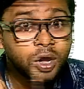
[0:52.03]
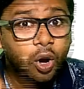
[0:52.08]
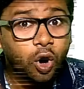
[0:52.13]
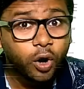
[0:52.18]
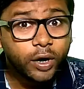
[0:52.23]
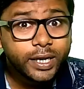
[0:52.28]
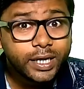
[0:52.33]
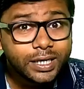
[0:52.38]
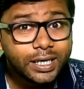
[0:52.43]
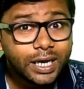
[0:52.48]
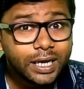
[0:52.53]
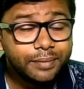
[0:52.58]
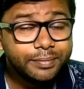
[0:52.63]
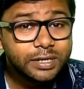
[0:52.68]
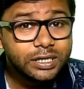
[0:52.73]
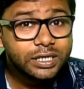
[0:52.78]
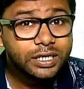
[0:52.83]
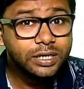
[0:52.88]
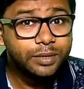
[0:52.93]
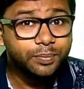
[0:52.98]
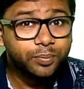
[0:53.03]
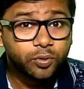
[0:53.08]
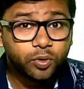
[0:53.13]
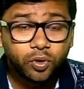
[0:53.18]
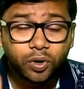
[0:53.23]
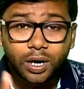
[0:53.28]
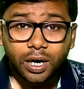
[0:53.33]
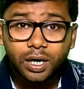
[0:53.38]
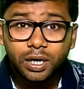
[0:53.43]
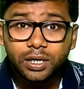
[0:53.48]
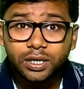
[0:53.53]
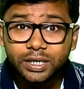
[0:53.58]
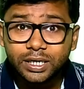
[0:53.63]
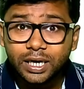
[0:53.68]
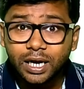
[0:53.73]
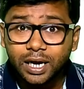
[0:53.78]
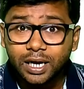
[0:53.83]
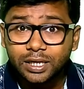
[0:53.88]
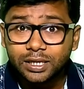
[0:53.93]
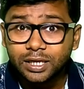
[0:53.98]
और ये रियलमी थ्री प्रो कल
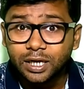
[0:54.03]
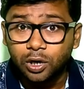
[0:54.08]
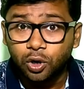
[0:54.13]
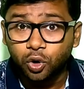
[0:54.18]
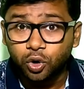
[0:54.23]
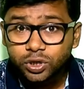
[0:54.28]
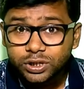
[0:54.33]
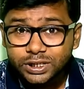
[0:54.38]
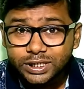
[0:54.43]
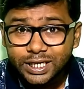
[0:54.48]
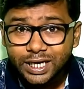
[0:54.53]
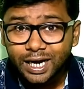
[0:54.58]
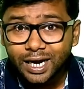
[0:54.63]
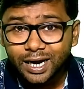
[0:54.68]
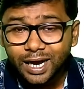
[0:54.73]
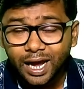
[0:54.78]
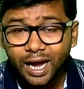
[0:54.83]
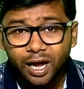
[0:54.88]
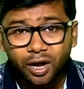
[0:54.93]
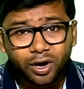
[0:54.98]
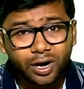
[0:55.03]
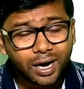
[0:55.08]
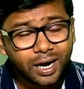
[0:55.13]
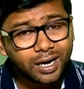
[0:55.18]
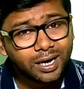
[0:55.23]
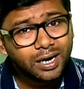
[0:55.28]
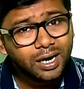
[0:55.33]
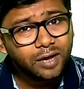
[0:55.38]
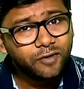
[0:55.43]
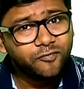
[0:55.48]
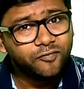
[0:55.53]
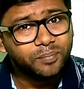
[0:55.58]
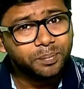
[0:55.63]
इंडिया के अंदर लॉन्च किया गया है अगले